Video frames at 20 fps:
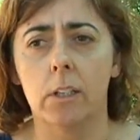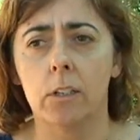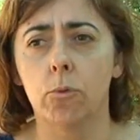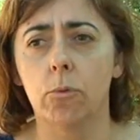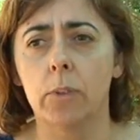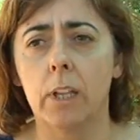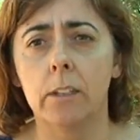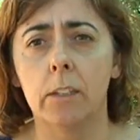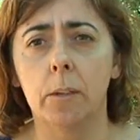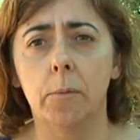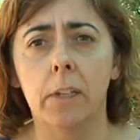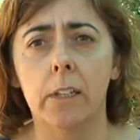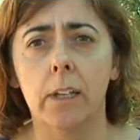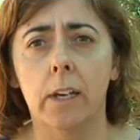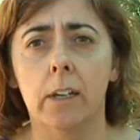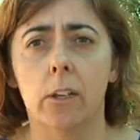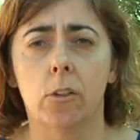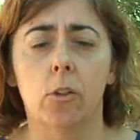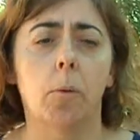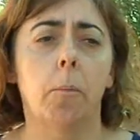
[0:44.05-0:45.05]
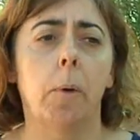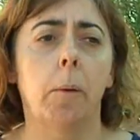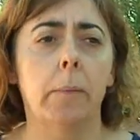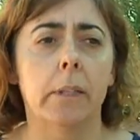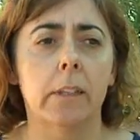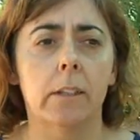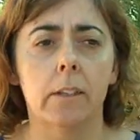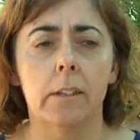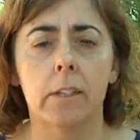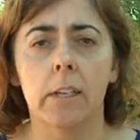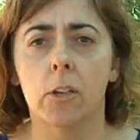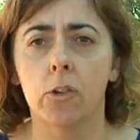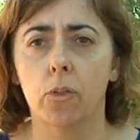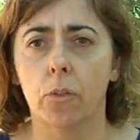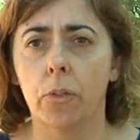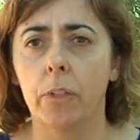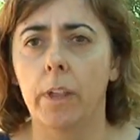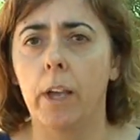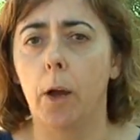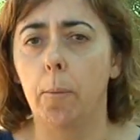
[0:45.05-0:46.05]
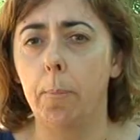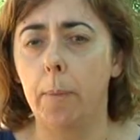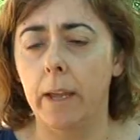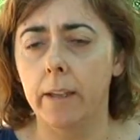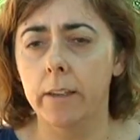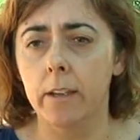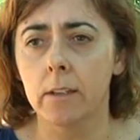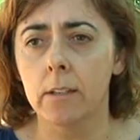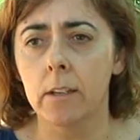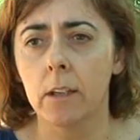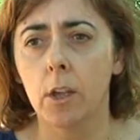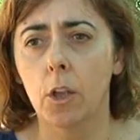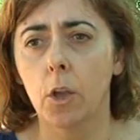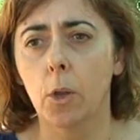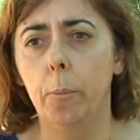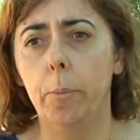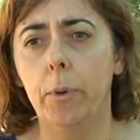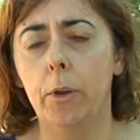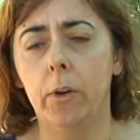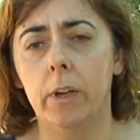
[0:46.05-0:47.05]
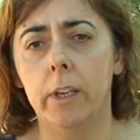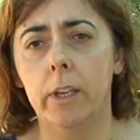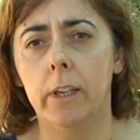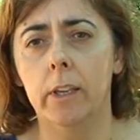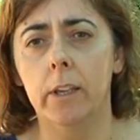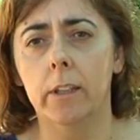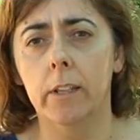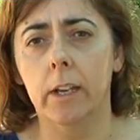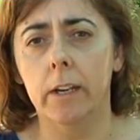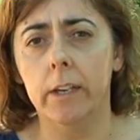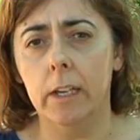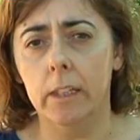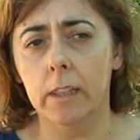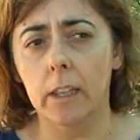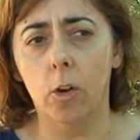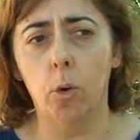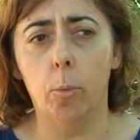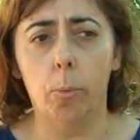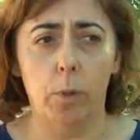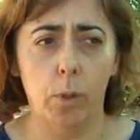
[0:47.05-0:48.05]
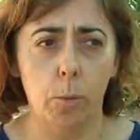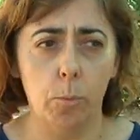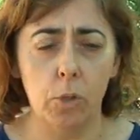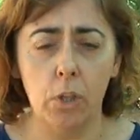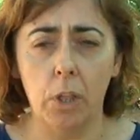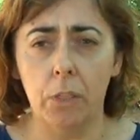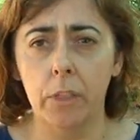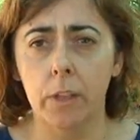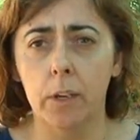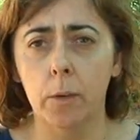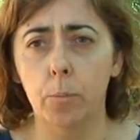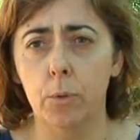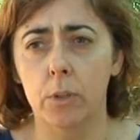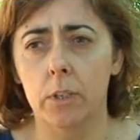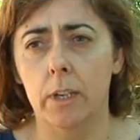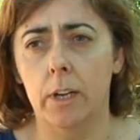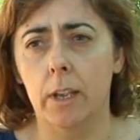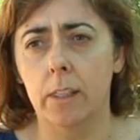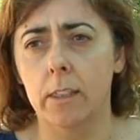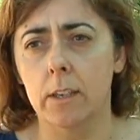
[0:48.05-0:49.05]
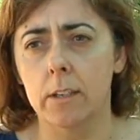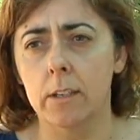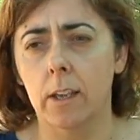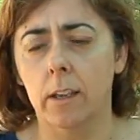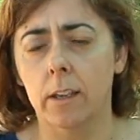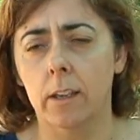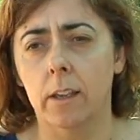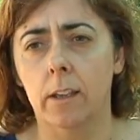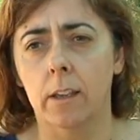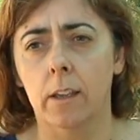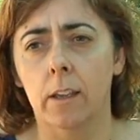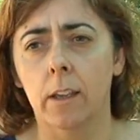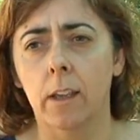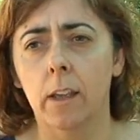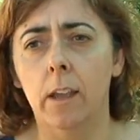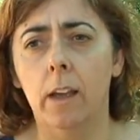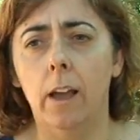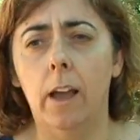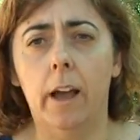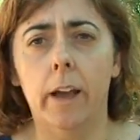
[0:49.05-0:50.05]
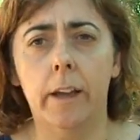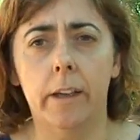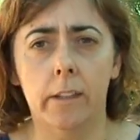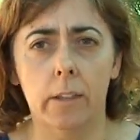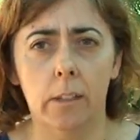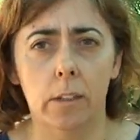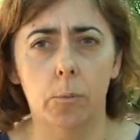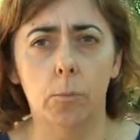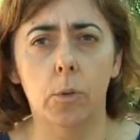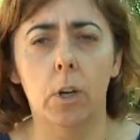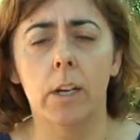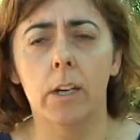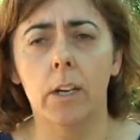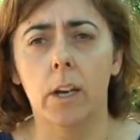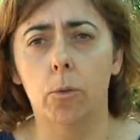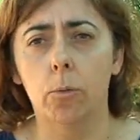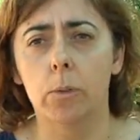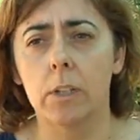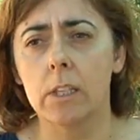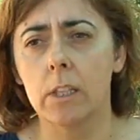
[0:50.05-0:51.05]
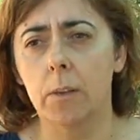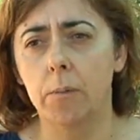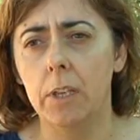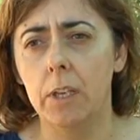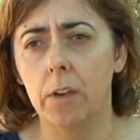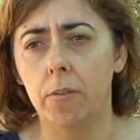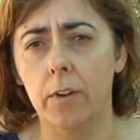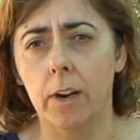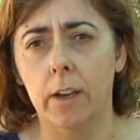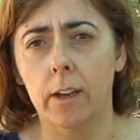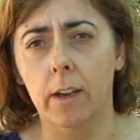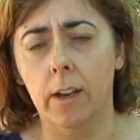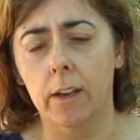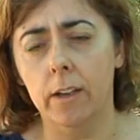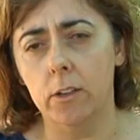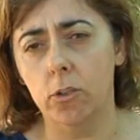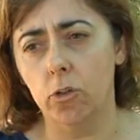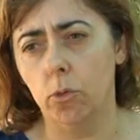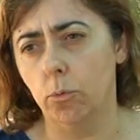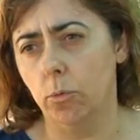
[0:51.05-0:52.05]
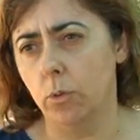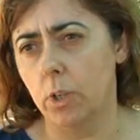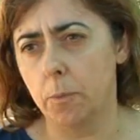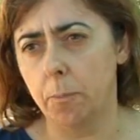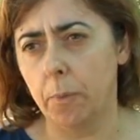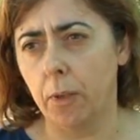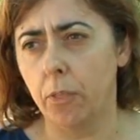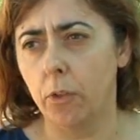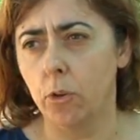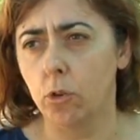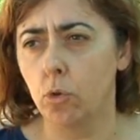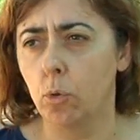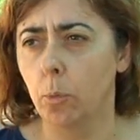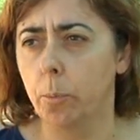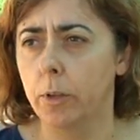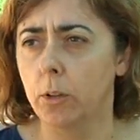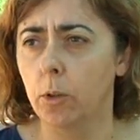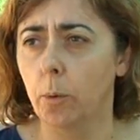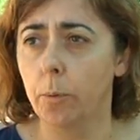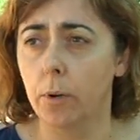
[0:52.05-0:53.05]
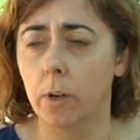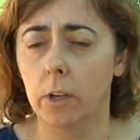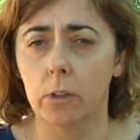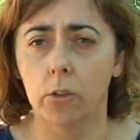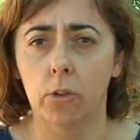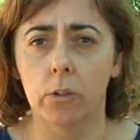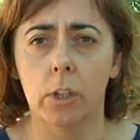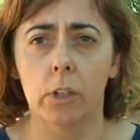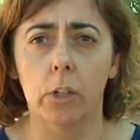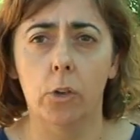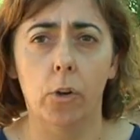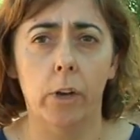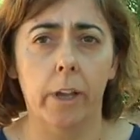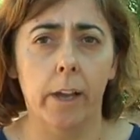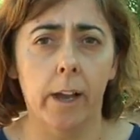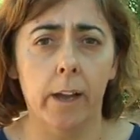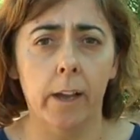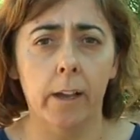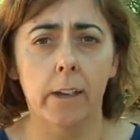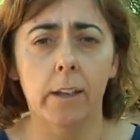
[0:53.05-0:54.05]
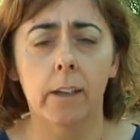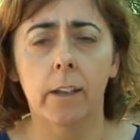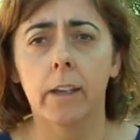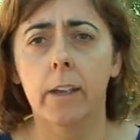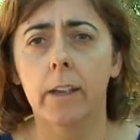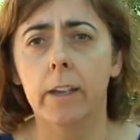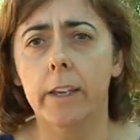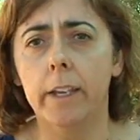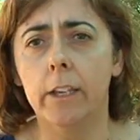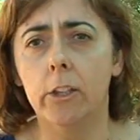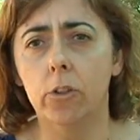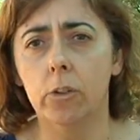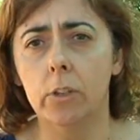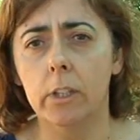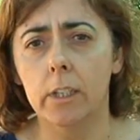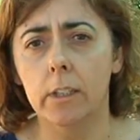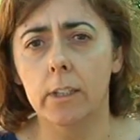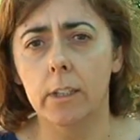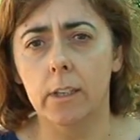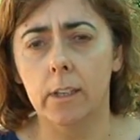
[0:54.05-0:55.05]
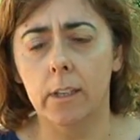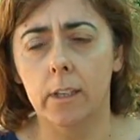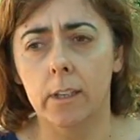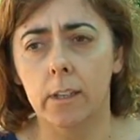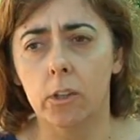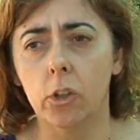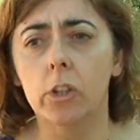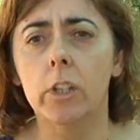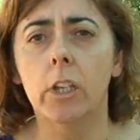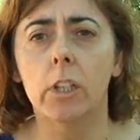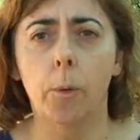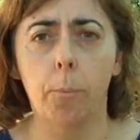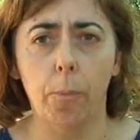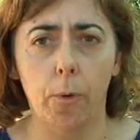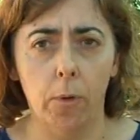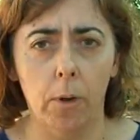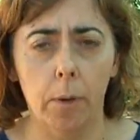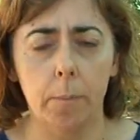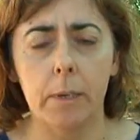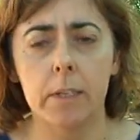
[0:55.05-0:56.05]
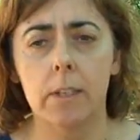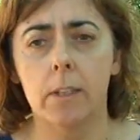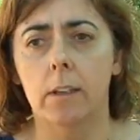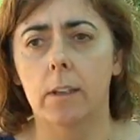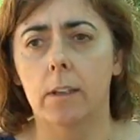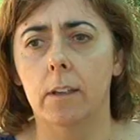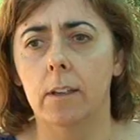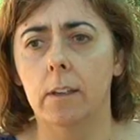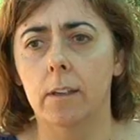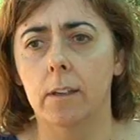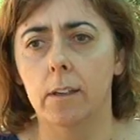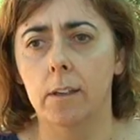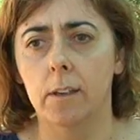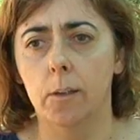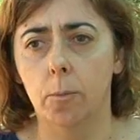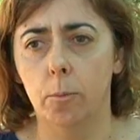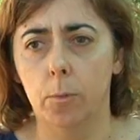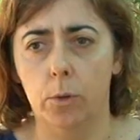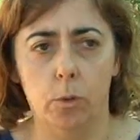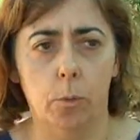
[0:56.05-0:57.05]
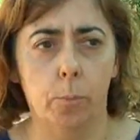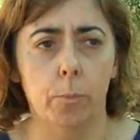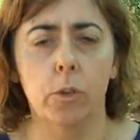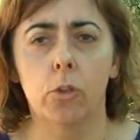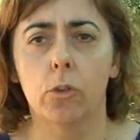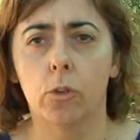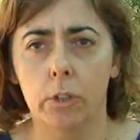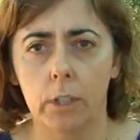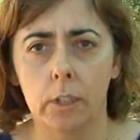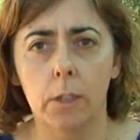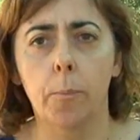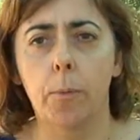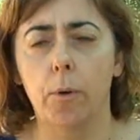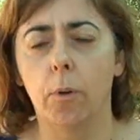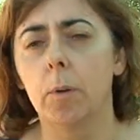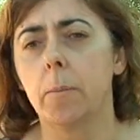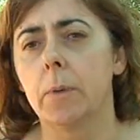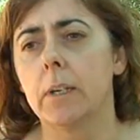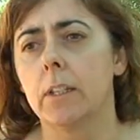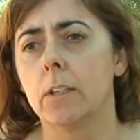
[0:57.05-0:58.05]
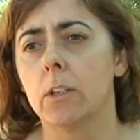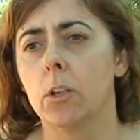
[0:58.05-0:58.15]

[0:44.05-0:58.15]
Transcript: Es una actividad que normalmente se asocia a playas, pero aquí en Alcázar lo podemos hacer pues gracias a que, a que tenemos las lagunas de Villafranca, que son un espacio estupendo porque no tiene oleaje y no tiene, no tiene problemas de bueno pues no tiene problemas de